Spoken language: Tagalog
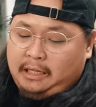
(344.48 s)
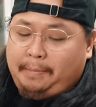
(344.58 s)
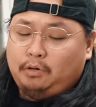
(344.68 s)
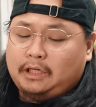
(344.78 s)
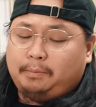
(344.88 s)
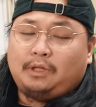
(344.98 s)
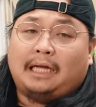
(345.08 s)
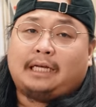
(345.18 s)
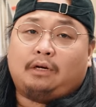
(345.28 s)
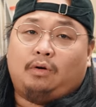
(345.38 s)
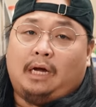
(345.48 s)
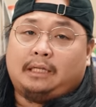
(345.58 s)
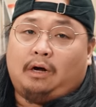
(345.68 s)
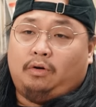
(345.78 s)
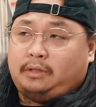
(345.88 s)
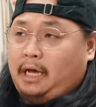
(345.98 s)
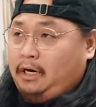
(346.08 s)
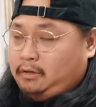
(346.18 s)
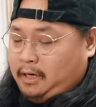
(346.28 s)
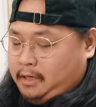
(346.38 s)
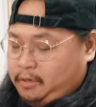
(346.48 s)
Nabirutas-butasan ko lang ng konti. Ano, oh, tira